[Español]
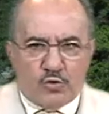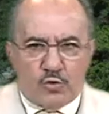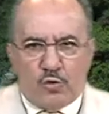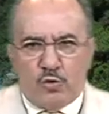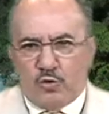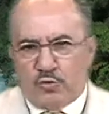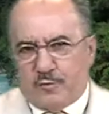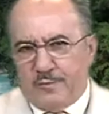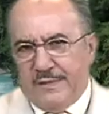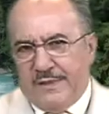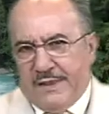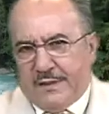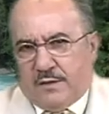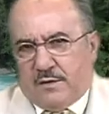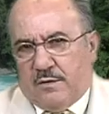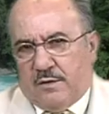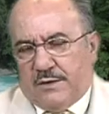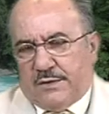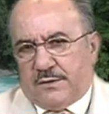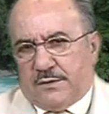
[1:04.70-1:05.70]
los
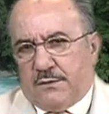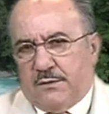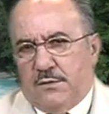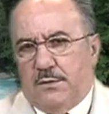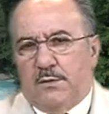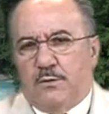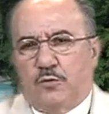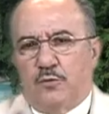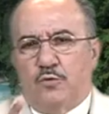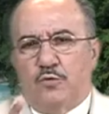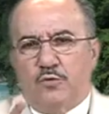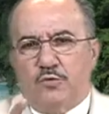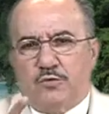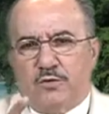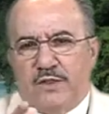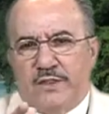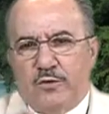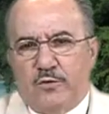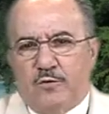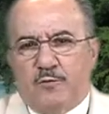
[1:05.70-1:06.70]
miércoles
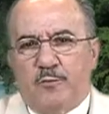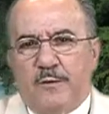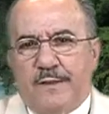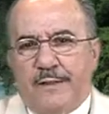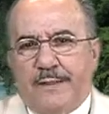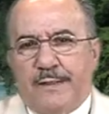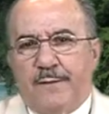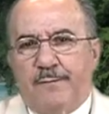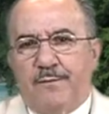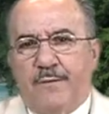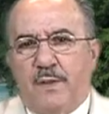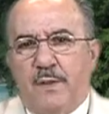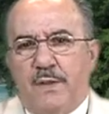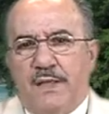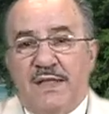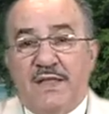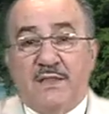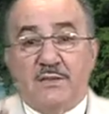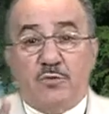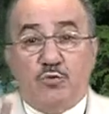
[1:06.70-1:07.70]
usted nos puede
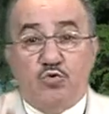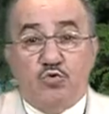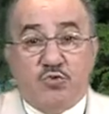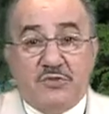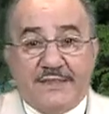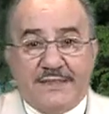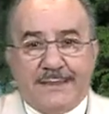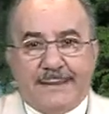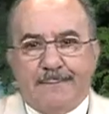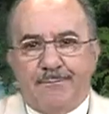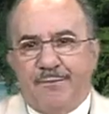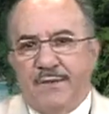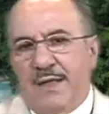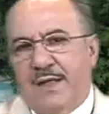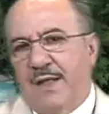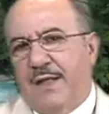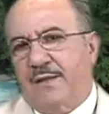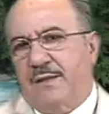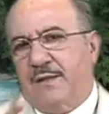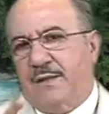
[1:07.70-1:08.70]
escuchar
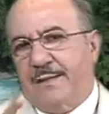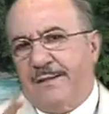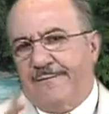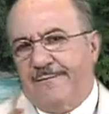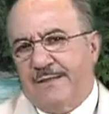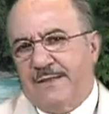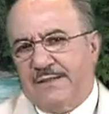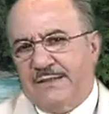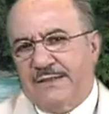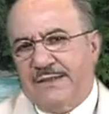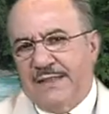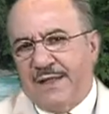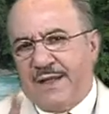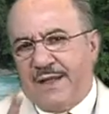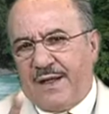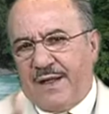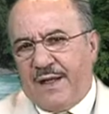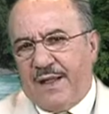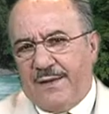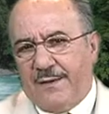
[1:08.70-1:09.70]
a través de
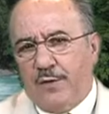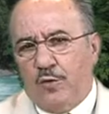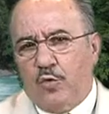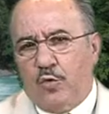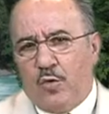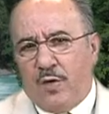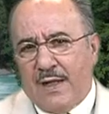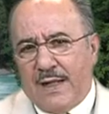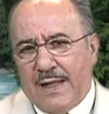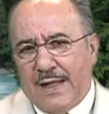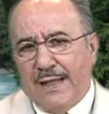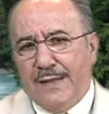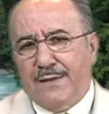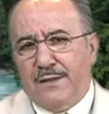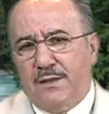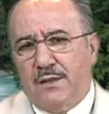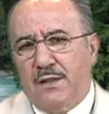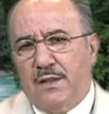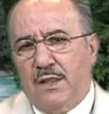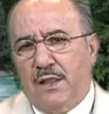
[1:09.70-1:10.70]
Radio
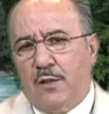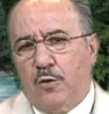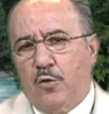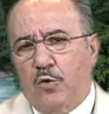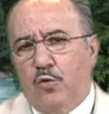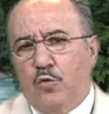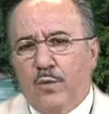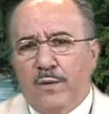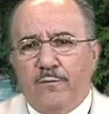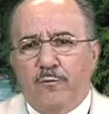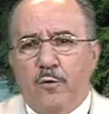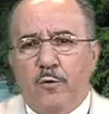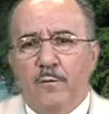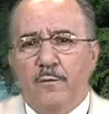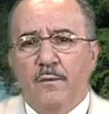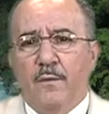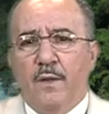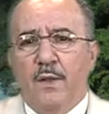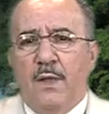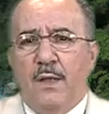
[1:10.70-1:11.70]
Cántico Nuevo,
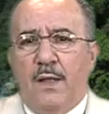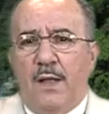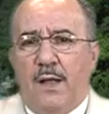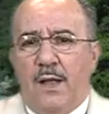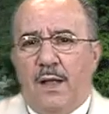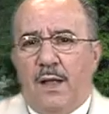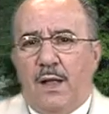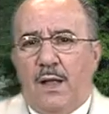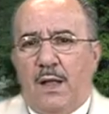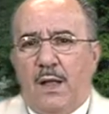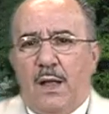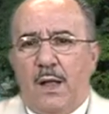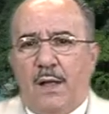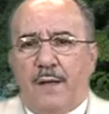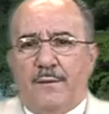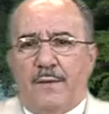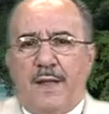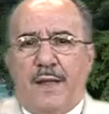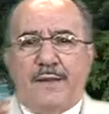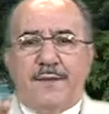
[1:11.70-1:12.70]

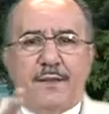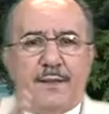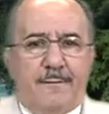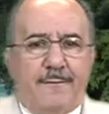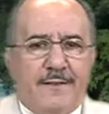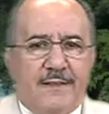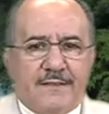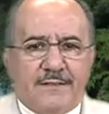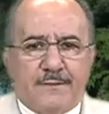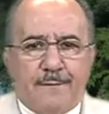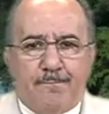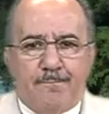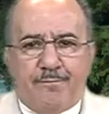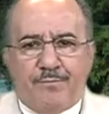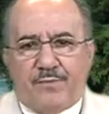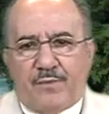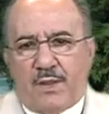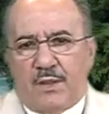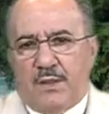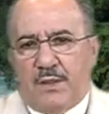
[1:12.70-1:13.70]
a, a través
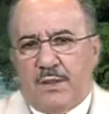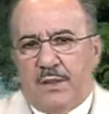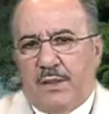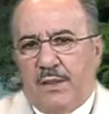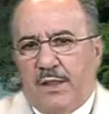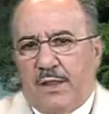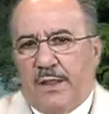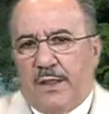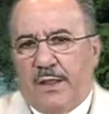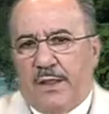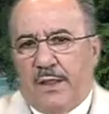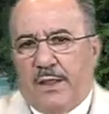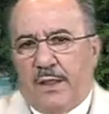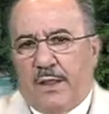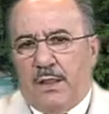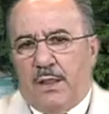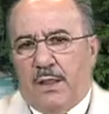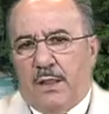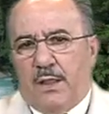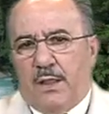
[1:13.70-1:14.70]
de